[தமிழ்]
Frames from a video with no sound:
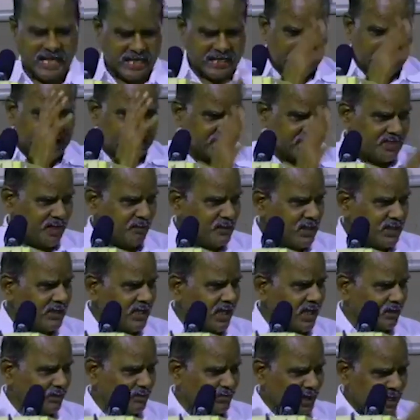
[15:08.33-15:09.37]
எல்லா
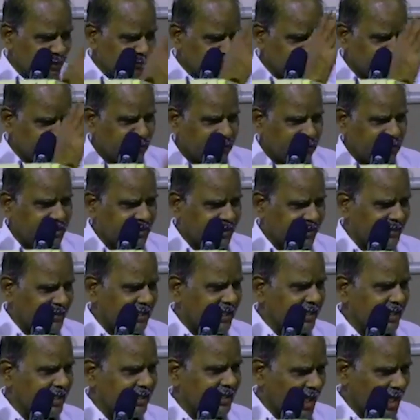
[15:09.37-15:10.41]
ஜமீன்தாரும் போய் பப்ளிக்கிட்ட
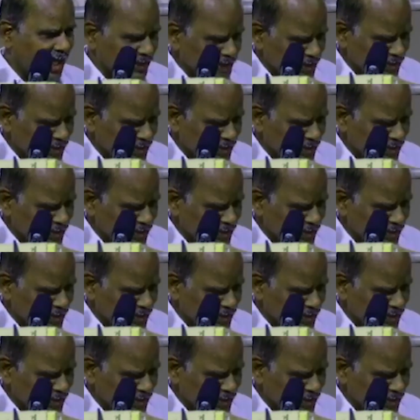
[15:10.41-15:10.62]
வேண்டிக்கணும்